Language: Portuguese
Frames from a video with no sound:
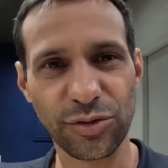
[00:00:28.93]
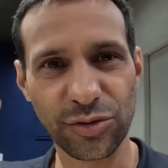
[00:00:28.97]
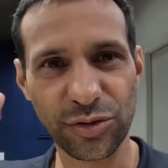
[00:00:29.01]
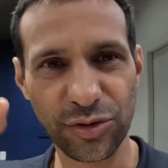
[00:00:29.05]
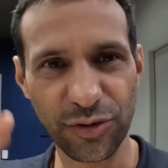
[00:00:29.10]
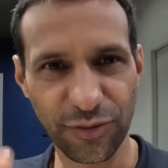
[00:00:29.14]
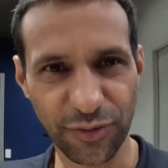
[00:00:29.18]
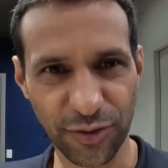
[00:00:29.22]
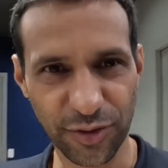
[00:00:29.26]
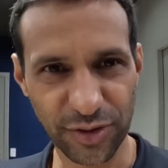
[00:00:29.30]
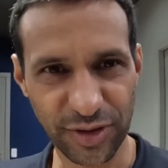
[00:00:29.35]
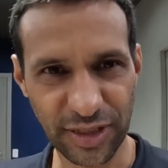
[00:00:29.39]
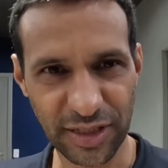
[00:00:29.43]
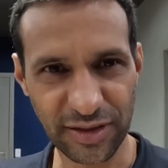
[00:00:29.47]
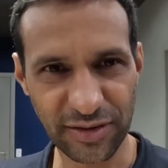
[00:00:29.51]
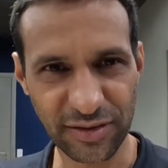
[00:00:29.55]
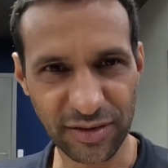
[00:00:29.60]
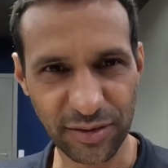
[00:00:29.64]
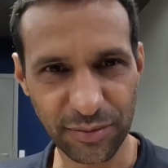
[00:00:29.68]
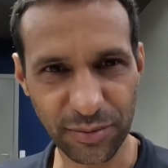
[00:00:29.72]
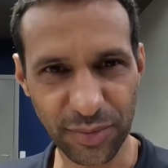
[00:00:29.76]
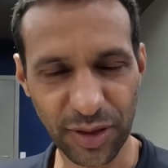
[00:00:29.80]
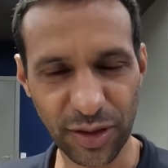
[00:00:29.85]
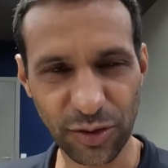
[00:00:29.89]
de
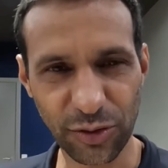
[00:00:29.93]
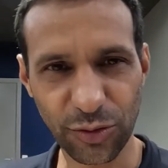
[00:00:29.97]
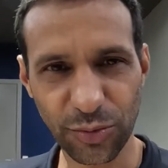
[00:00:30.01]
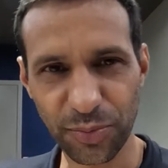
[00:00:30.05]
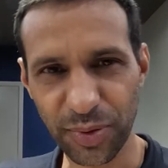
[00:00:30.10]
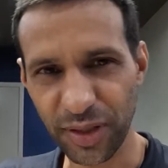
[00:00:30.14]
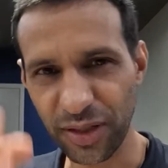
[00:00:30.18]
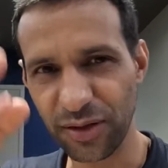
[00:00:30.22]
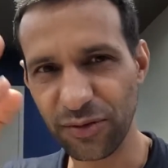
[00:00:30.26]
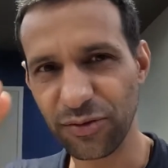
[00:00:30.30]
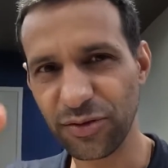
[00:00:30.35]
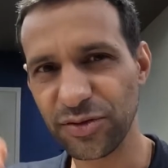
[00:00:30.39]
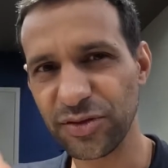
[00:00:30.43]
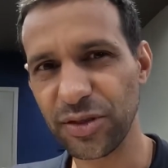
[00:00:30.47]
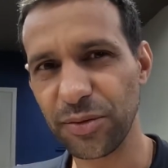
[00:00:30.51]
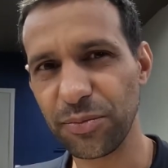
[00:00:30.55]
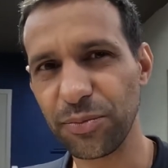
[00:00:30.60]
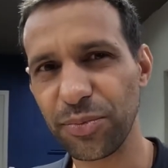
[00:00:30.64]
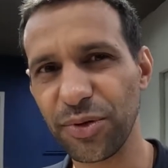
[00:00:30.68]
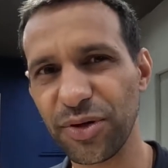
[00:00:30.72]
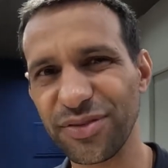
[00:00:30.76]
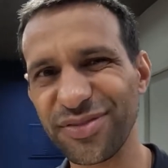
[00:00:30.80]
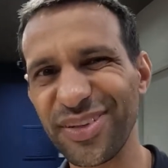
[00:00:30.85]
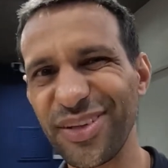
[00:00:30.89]
fortalecimento para que você
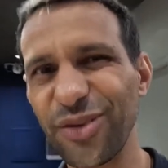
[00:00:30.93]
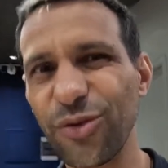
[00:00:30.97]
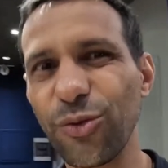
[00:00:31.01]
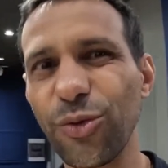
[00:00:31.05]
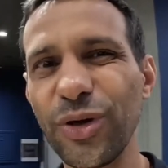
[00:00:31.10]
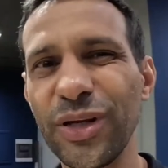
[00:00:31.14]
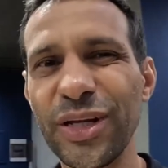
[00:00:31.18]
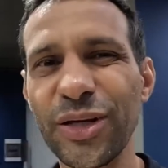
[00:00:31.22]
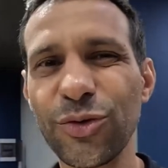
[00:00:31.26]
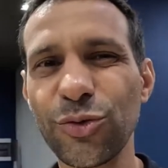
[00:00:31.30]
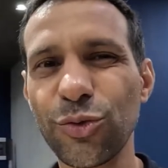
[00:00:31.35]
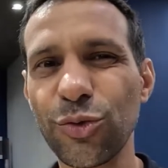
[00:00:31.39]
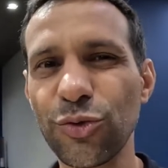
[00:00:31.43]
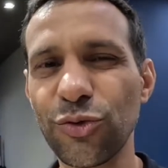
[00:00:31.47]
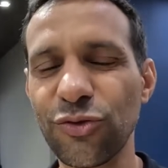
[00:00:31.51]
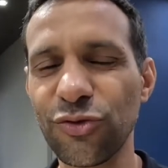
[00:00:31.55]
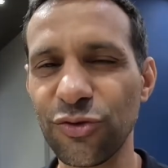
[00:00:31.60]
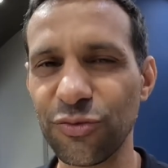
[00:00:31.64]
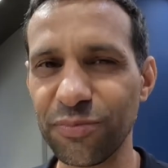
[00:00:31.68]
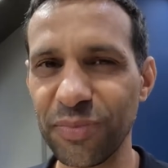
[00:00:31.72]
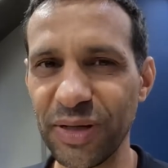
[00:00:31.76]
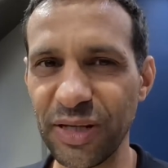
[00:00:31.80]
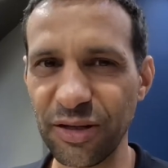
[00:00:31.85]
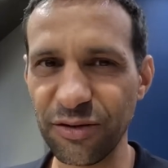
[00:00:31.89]
possa colher todos
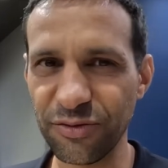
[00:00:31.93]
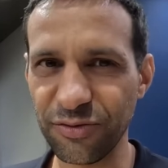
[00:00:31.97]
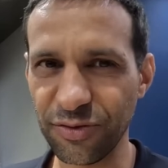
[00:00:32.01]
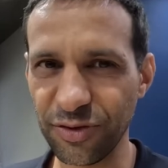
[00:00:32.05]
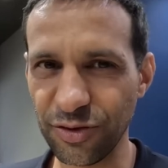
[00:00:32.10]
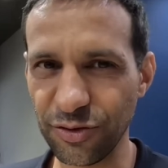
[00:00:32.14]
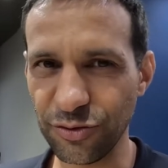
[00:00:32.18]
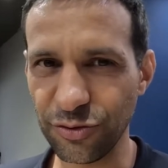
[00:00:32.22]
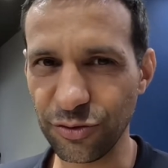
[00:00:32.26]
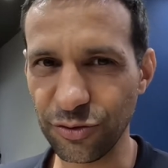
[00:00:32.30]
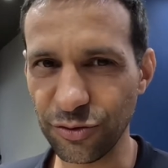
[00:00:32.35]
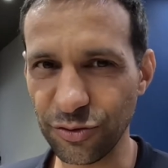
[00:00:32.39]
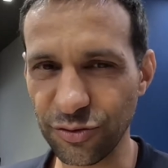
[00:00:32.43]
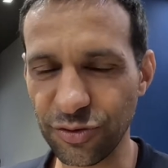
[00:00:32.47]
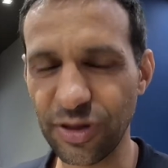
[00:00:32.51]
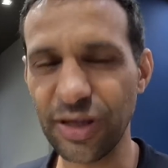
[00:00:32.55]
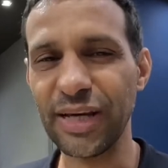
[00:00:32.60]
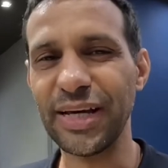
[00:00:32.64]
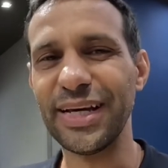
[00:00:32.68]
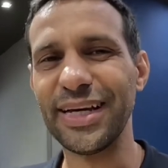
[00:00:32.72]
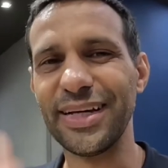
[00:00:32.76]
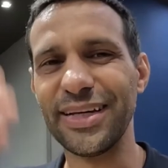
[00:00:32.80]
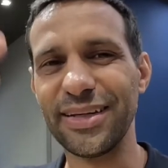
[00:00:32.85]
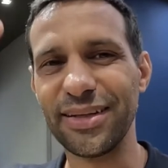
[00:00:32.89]
os benefícios
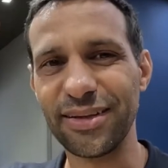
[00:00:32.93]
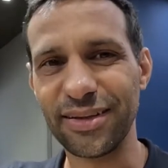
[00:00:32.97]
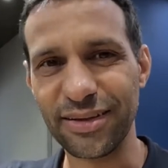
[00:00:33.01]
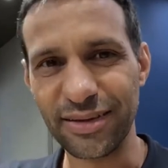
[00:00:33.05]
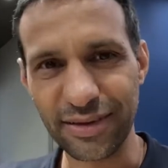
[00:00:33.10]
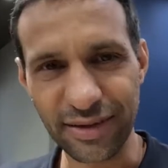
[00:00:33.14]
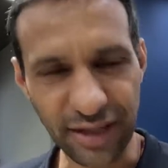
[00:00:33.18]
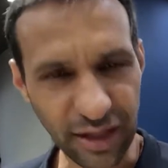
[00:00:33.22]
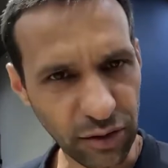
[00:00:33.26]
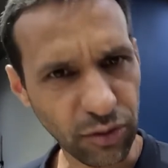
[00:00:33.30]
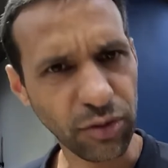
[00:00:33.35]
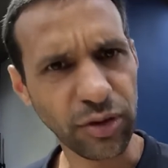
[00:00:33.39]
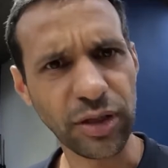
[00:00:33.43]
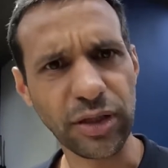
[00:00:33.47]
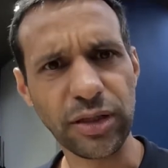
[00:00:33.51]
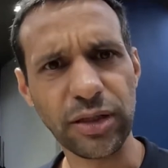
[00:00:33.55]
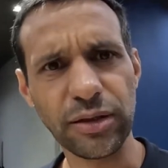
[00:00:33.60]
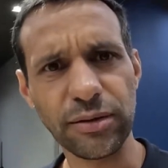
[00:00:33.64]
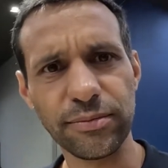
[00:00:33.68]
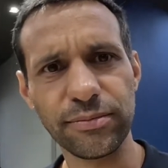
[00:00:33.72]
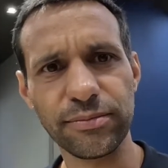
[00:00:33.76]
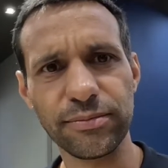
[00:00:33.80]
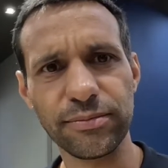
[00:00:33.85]
na corrida.